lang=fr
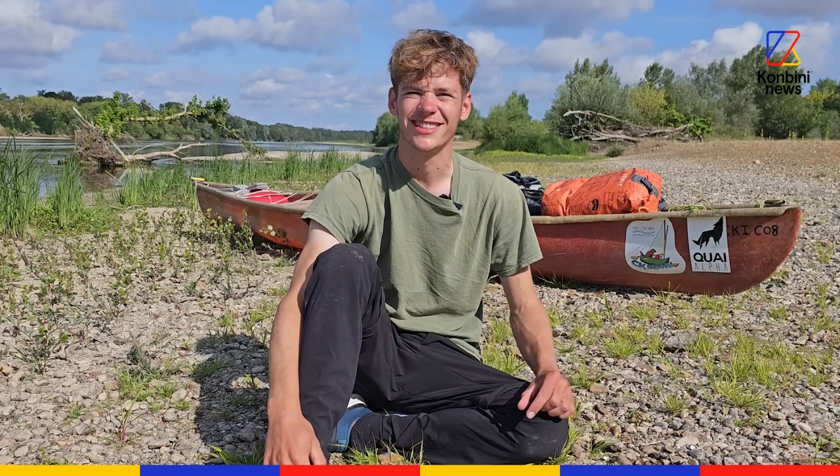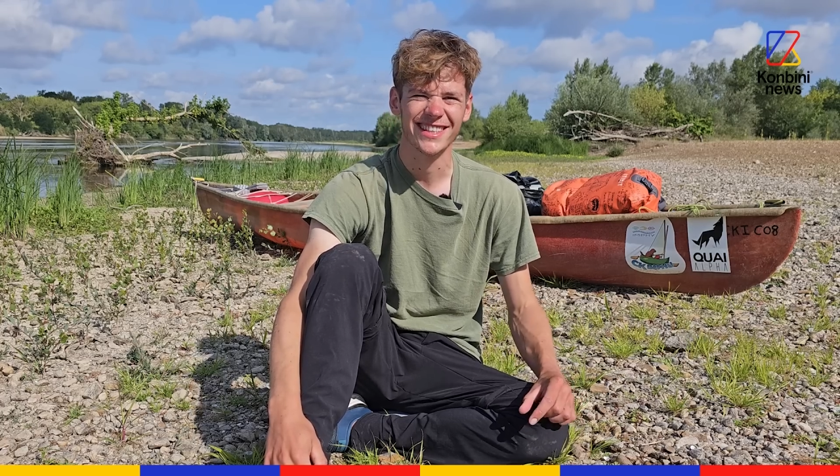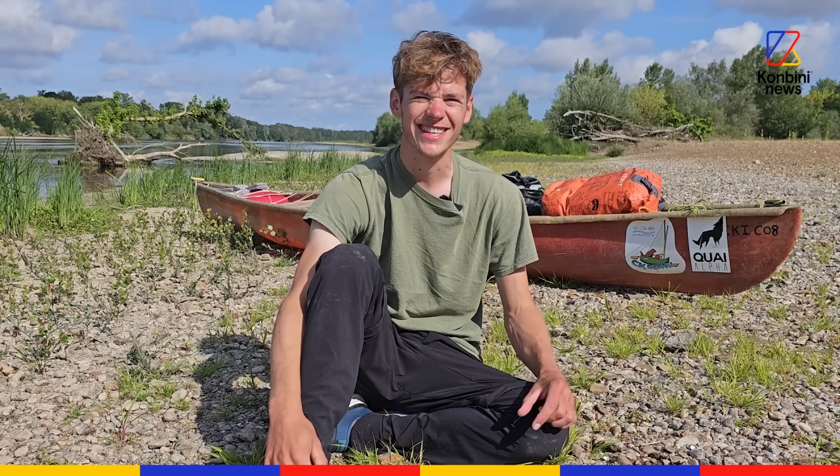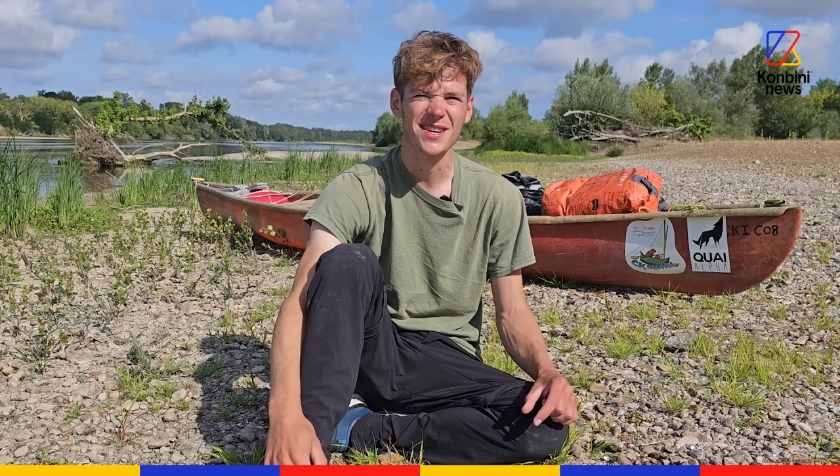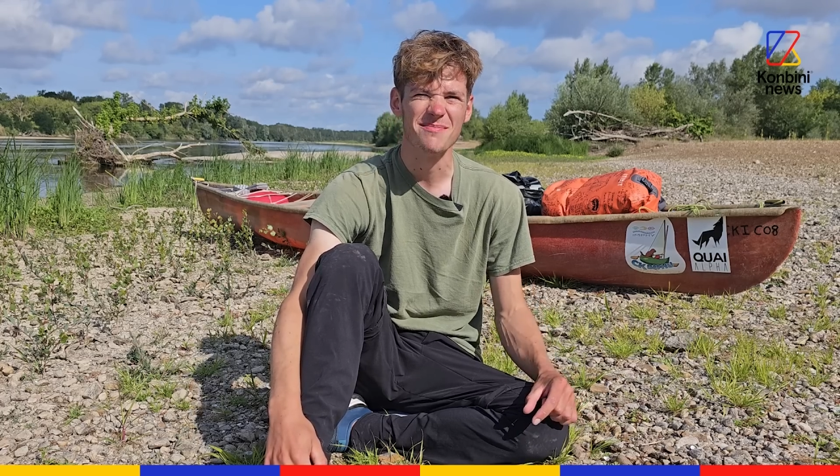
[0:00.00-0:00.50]
ça
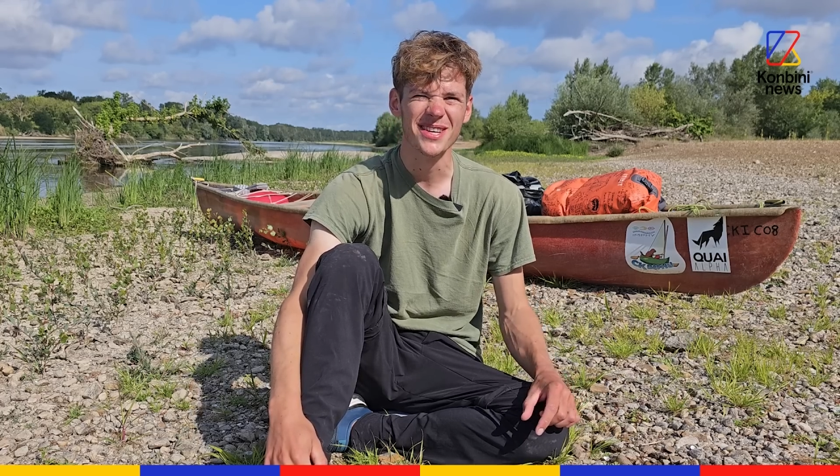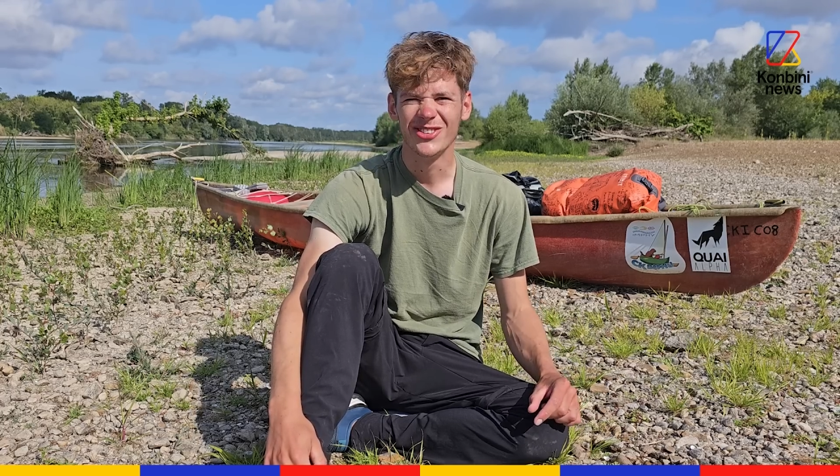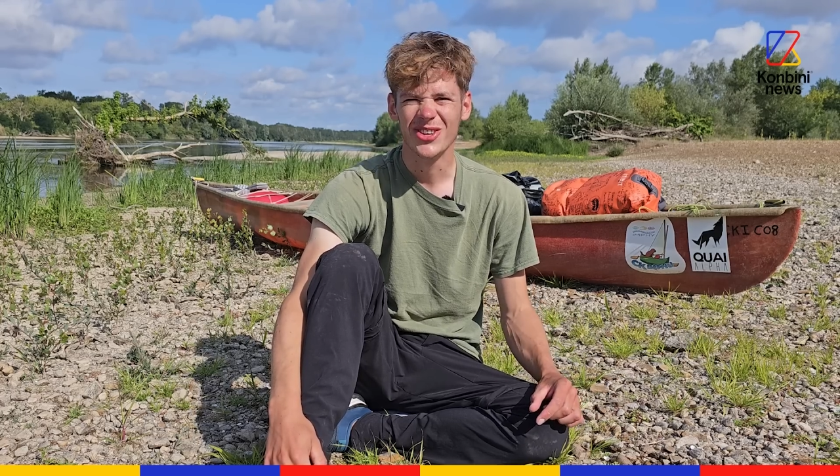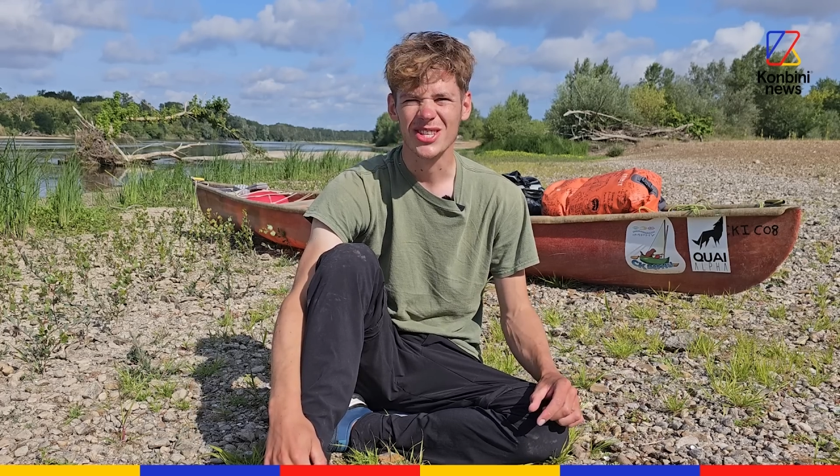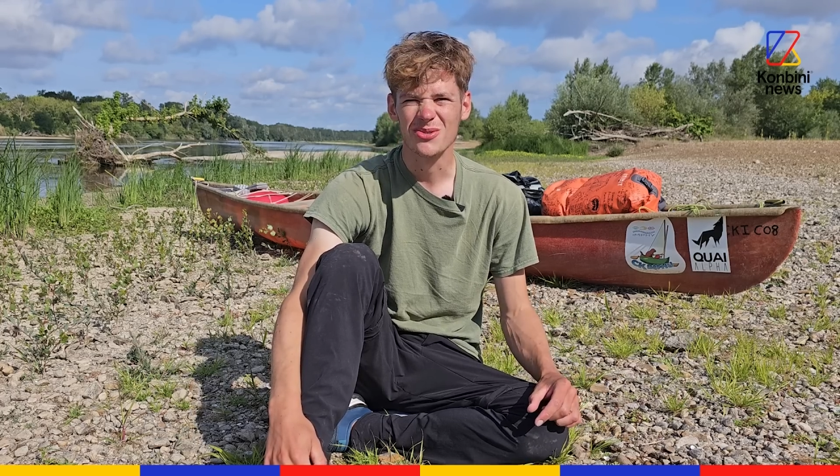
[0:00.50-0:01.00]
serait sympa
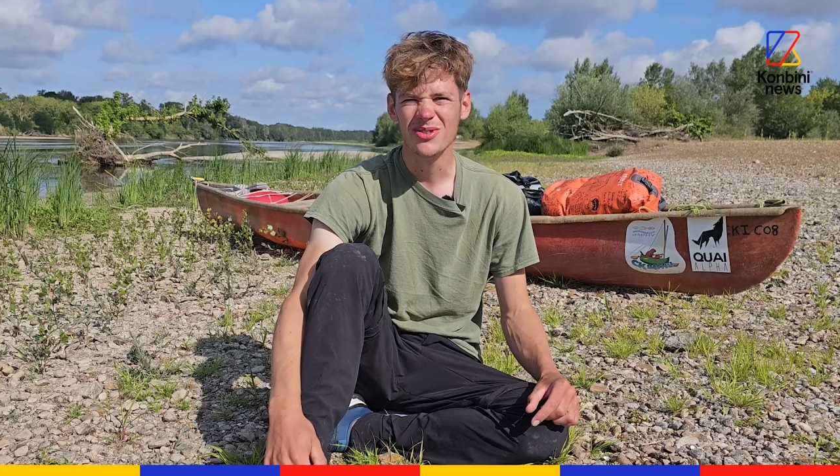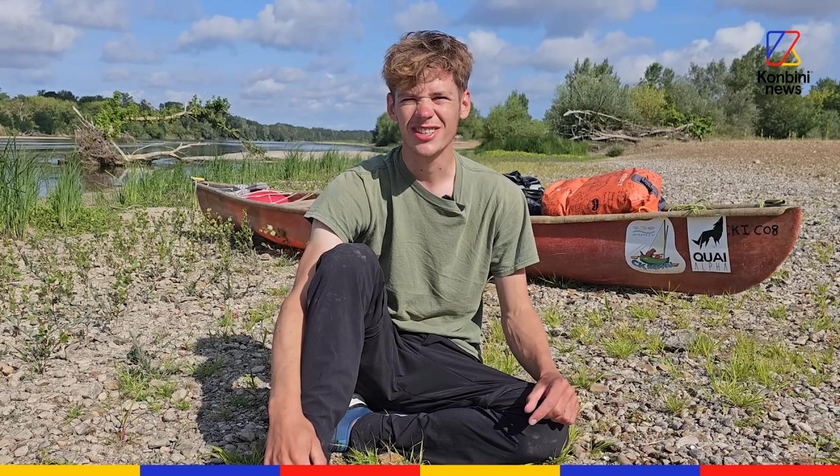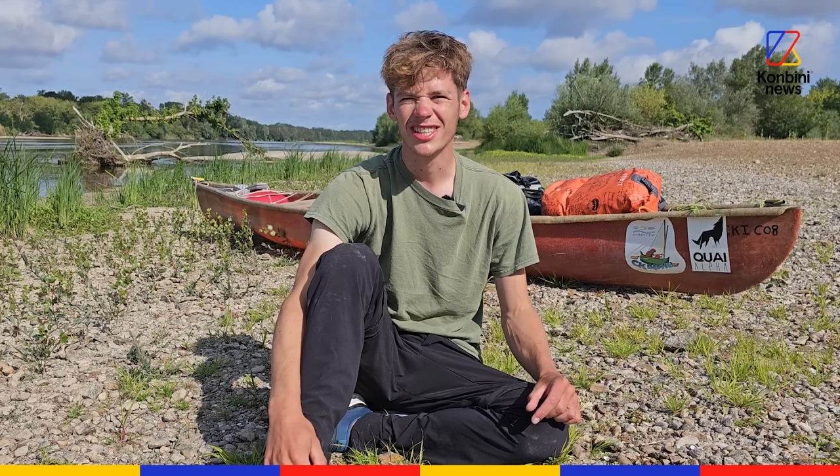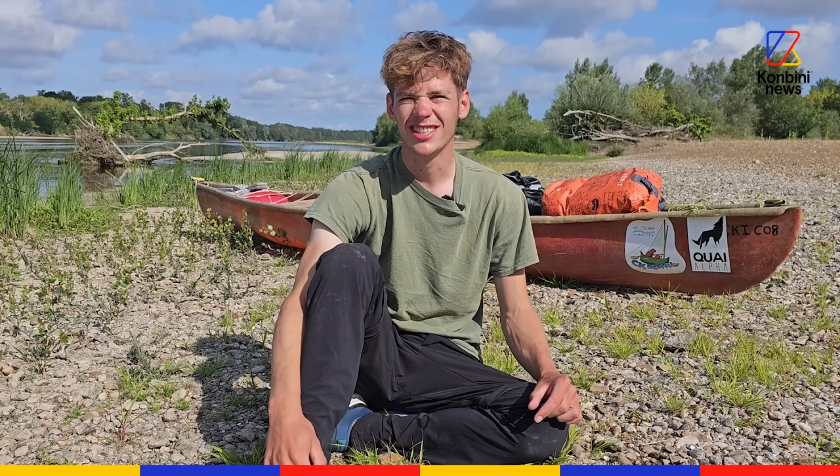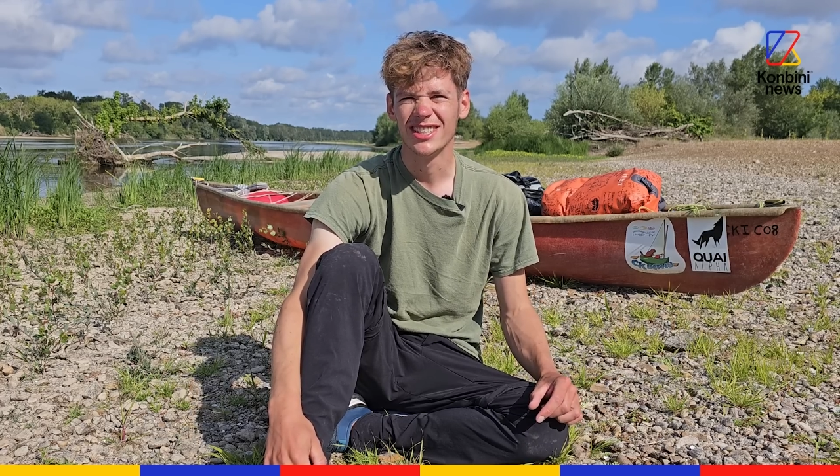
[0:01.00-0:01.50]
de la
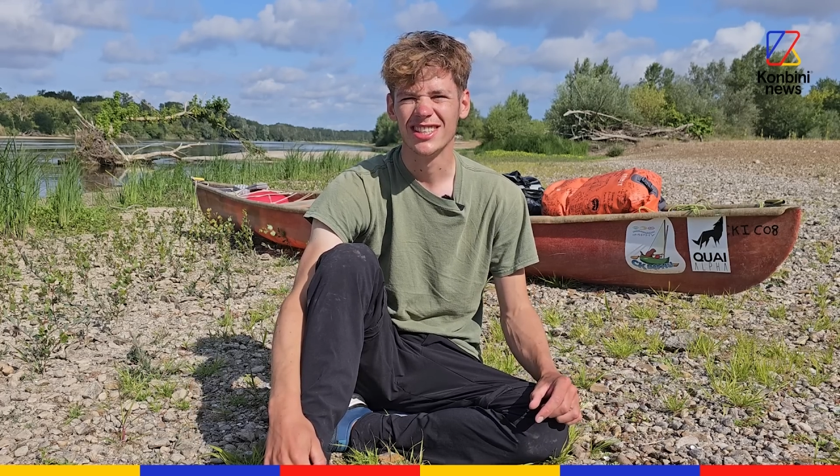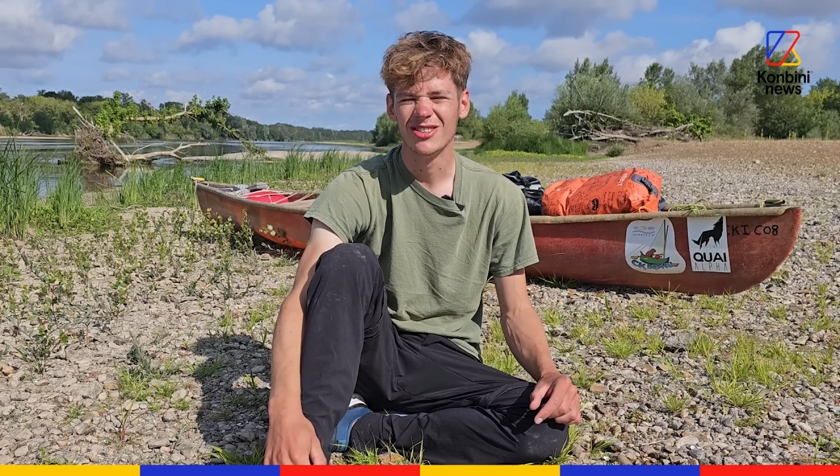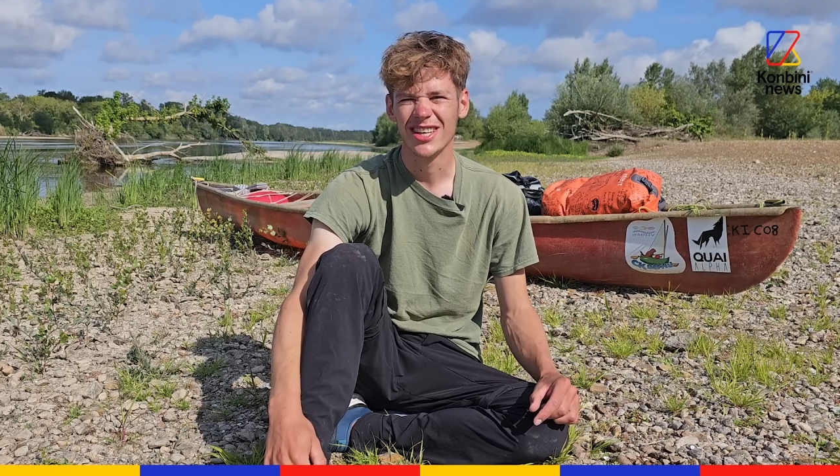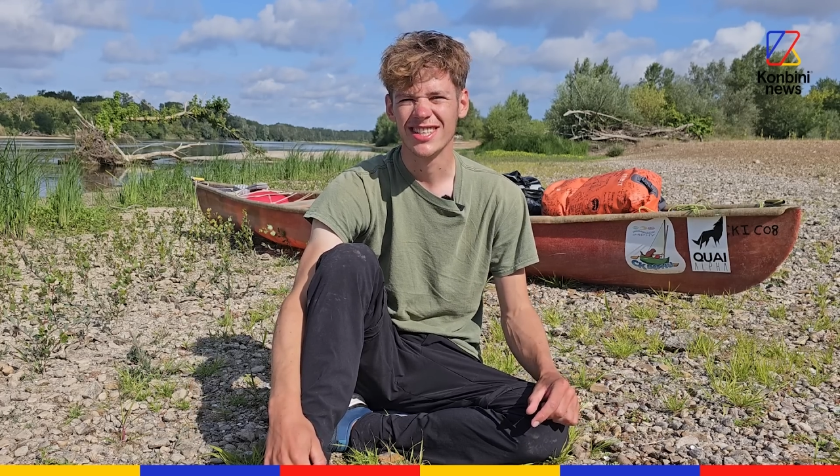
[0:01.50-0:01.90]
suivre et de la